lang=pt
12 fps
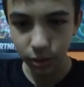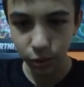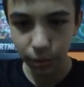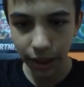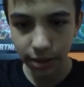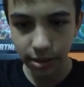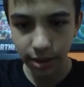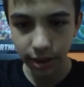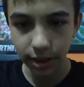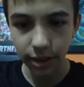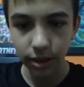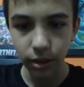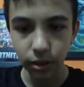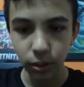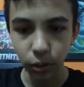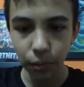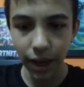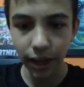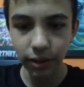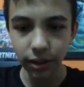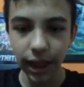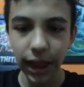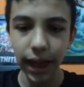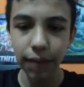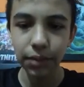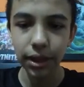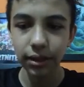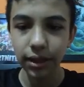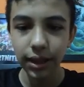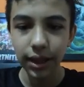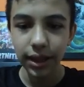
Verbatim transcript: Roubado isso aí. Roubado. Ah, mano.